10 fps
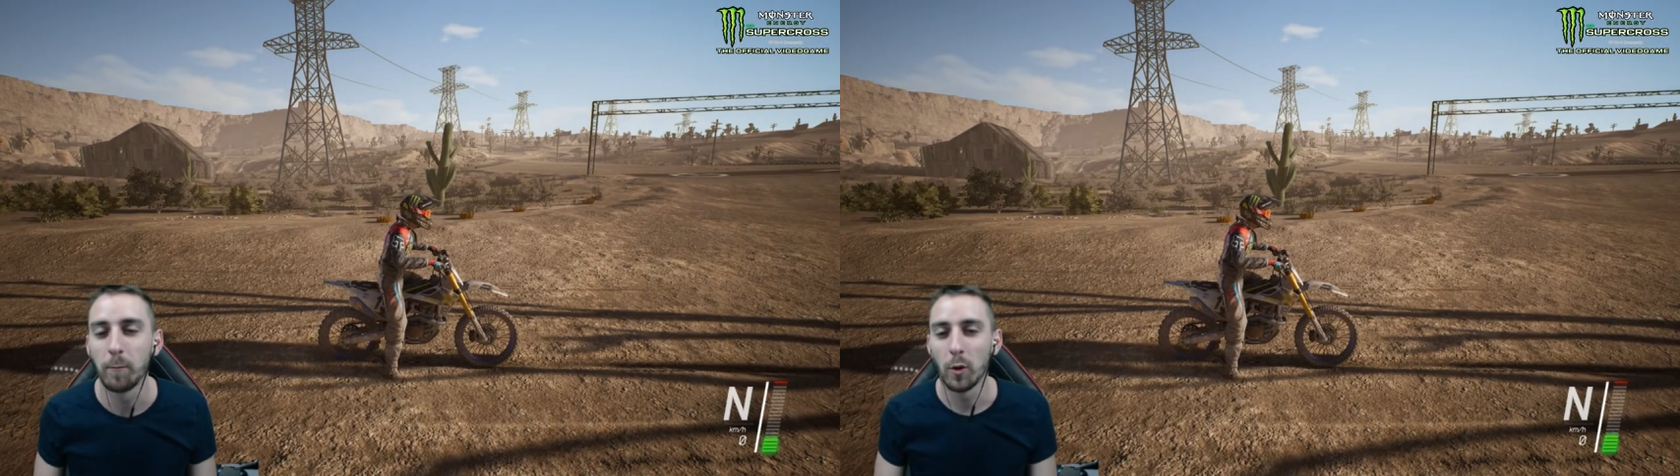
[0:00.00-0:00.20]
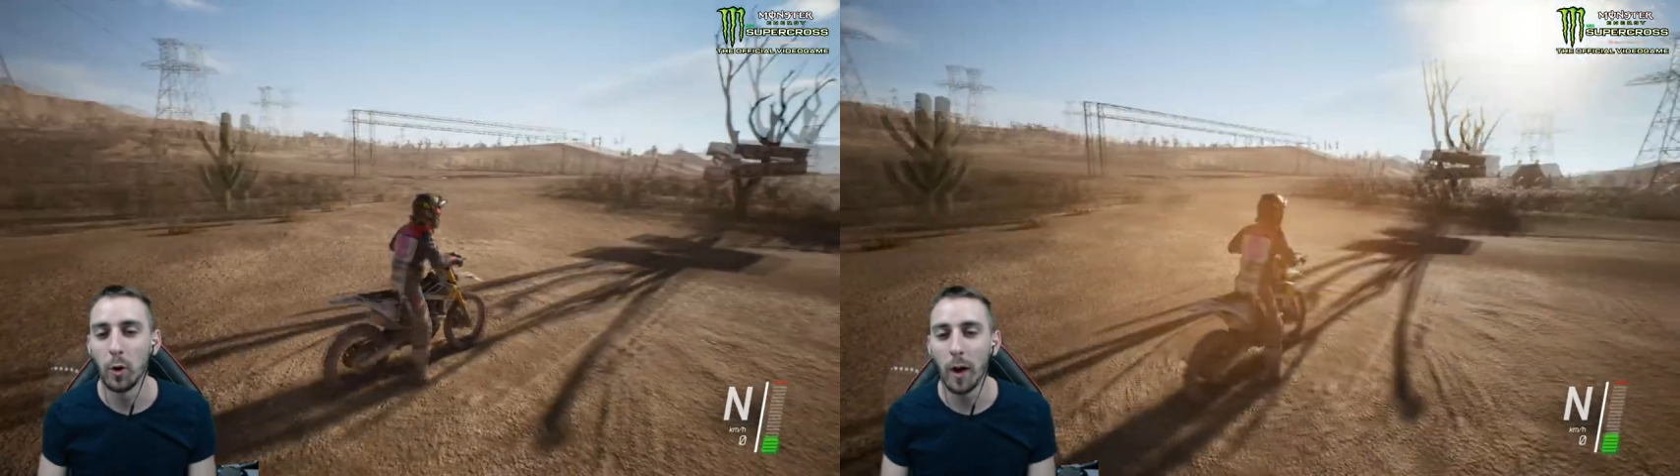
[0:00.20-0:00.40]

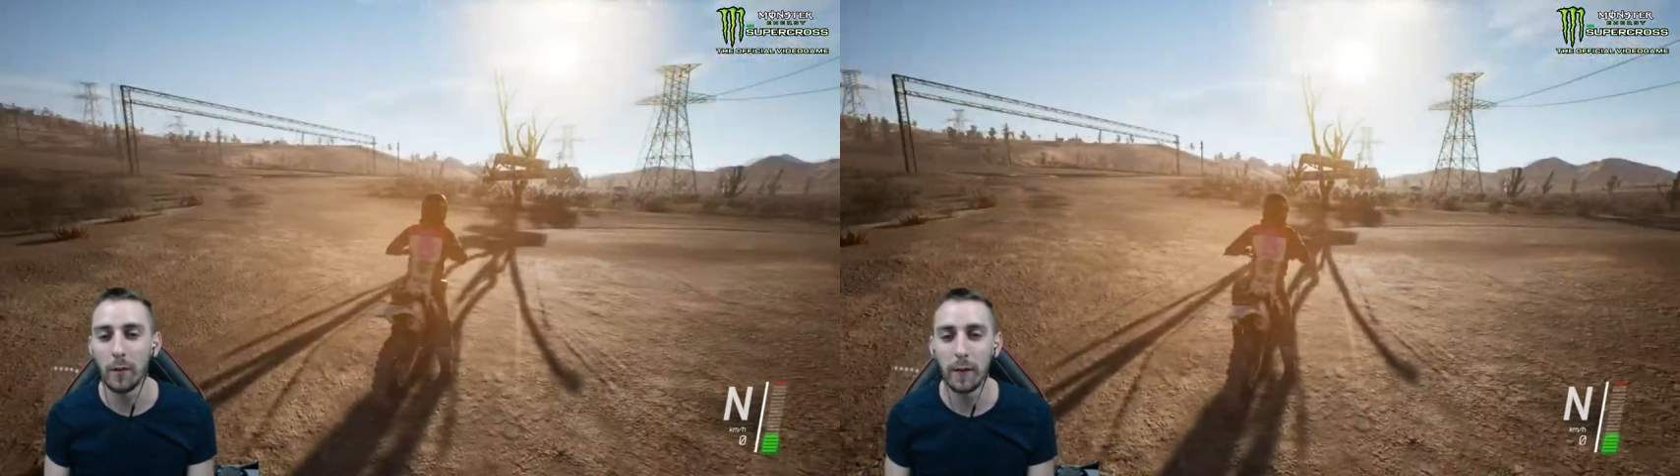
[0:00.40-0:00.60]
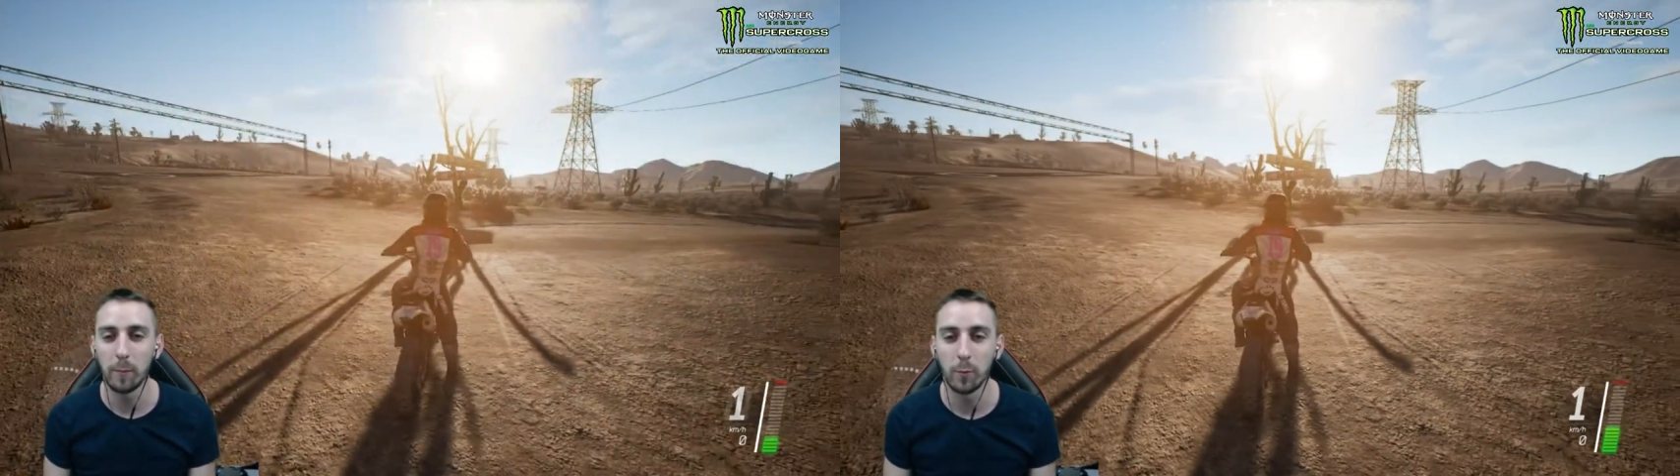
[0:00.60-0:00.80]
Le
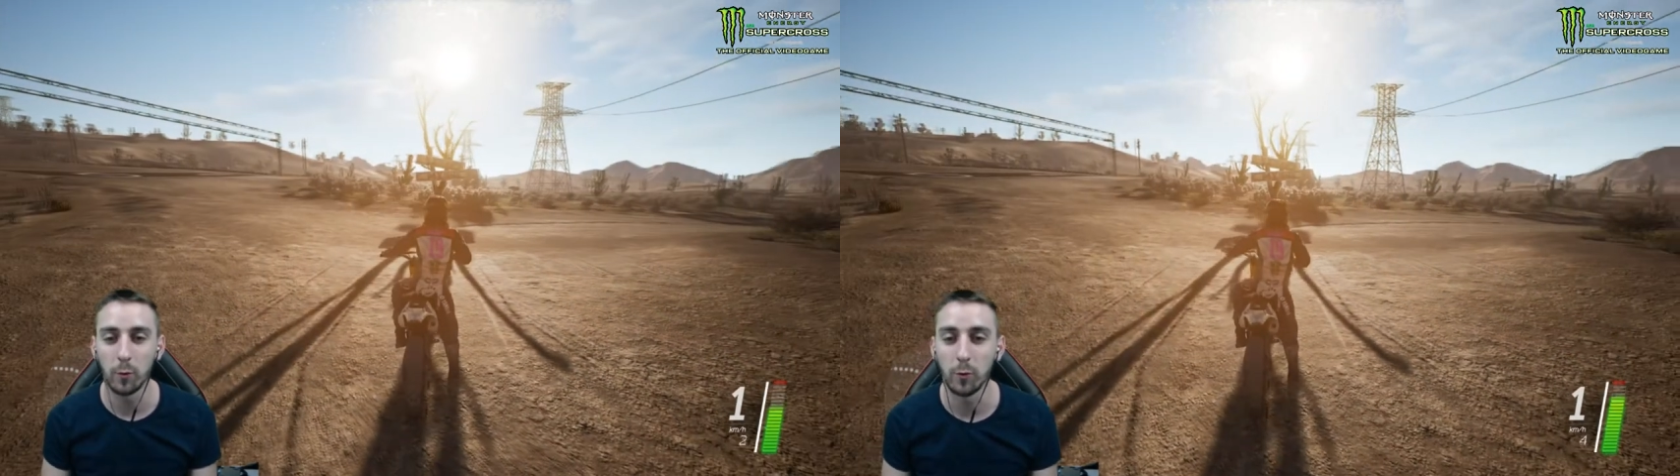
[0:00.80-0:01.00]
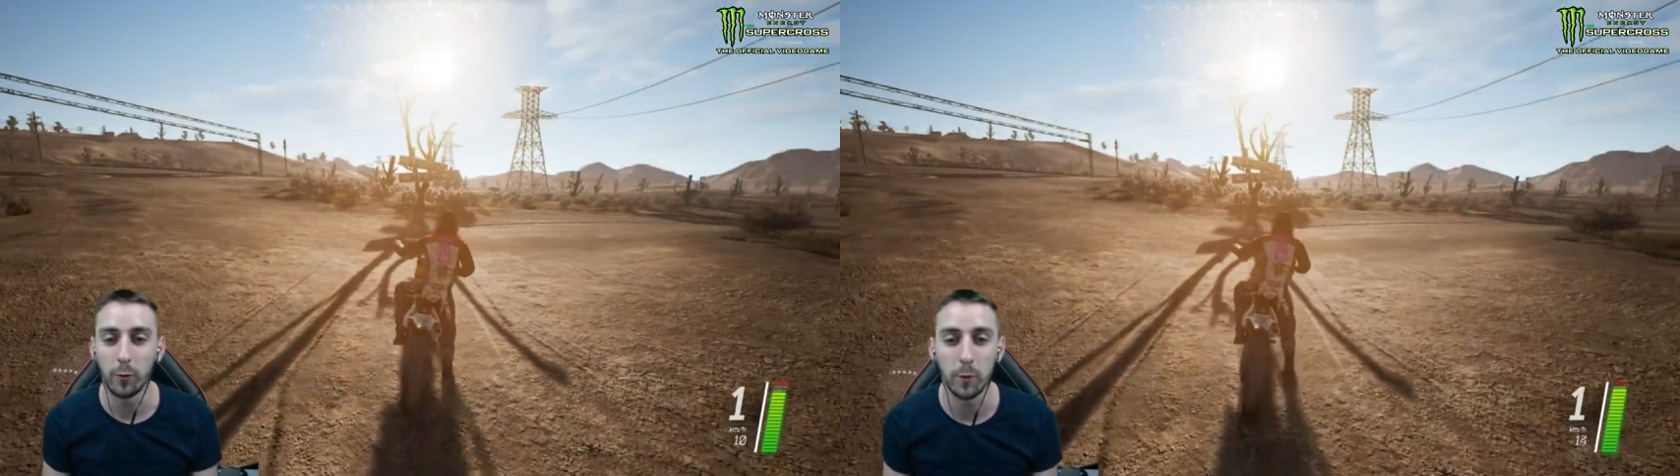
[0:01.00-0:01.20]
graphisme,
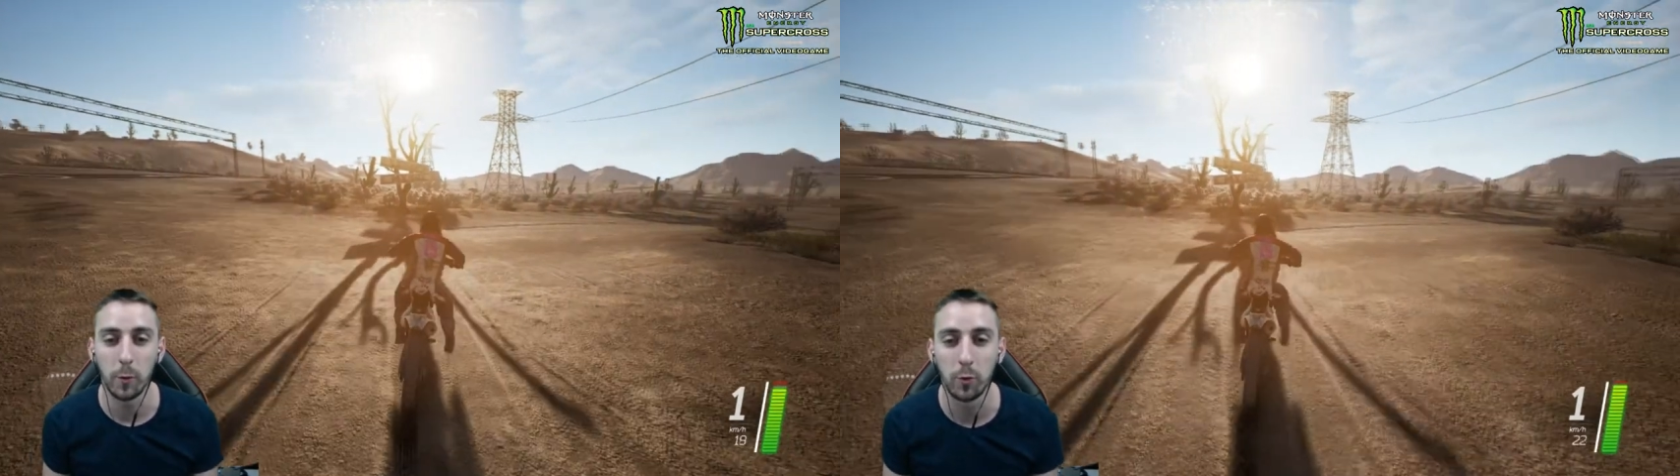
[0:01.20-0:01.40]
franchement,